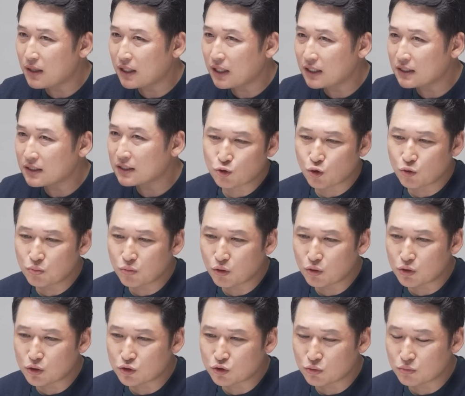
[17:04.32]
만한
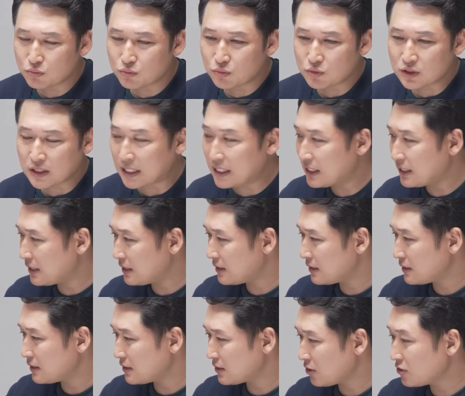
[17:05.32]
종목을 좀잘
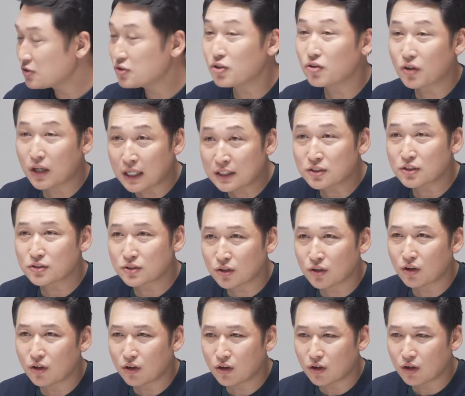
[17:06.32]
예,
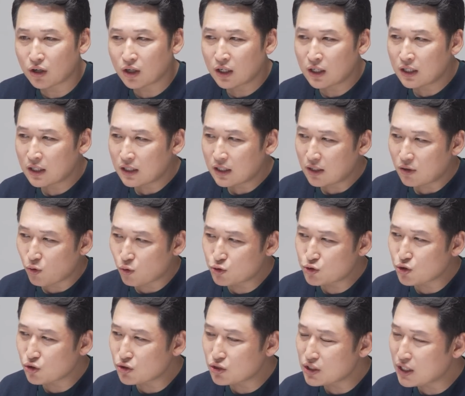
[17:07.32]
선정하셔서 네.
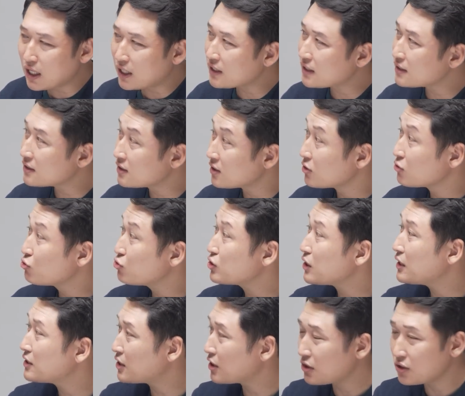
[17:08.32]
옥석을 가리는 그런
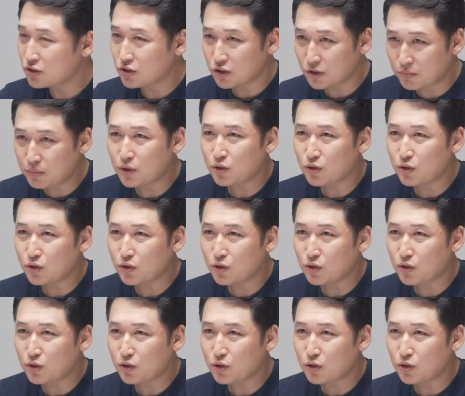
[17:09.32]
투자 의사 결정이 음.